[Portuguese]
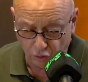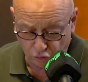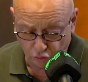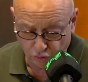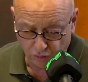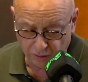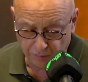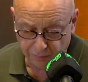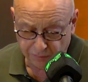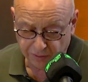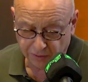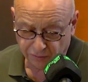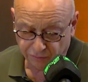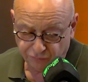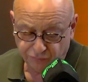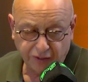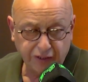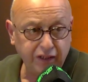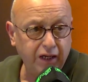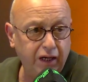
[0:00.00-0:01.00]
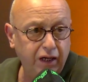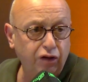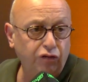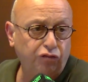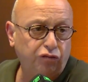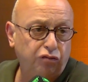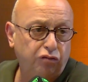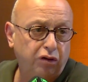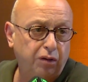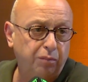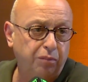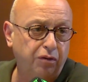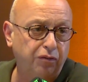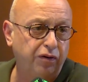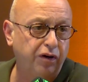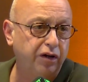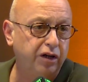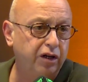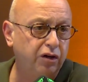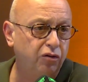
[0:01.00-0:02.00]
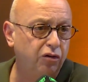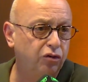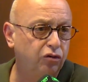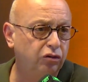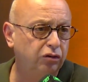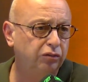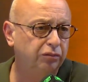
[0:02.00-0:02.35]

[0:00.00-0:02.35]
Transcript: Juremir, faria isso? Reprovaria o aluno?